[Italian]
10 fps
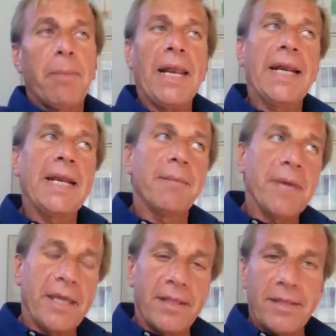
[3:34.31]

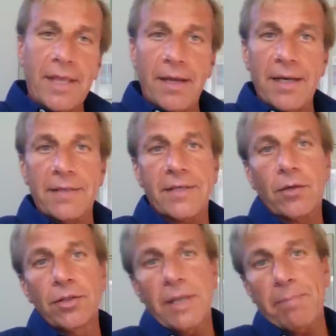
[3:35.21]
Parallelamente, la
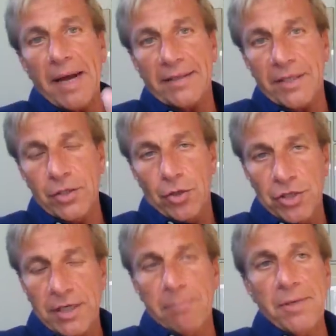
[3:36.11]
seconda parte di
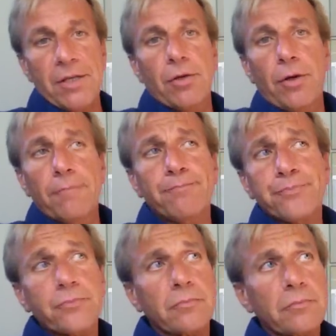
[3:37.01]
ogni capitolo
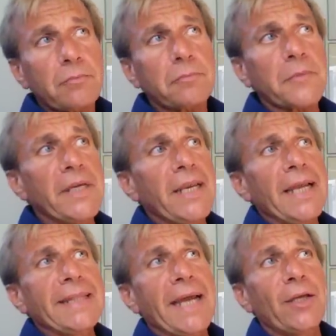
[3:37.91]
in
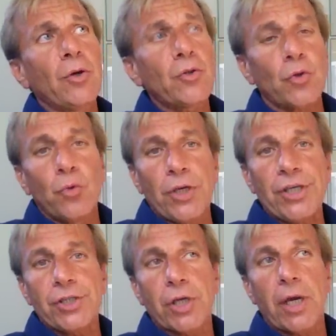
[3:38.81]
realtà
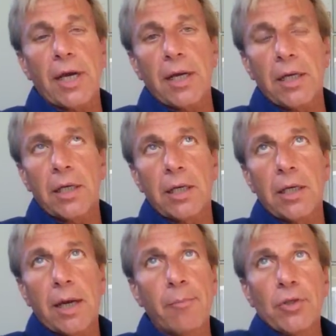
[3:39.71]
ricostruisce
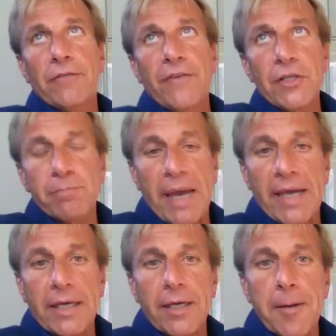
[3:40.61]
eh, a mo' di
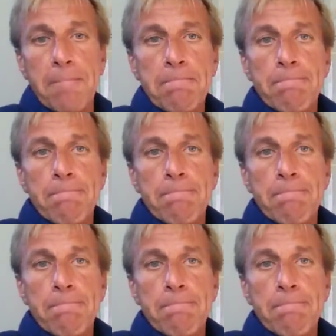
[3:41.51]
flashback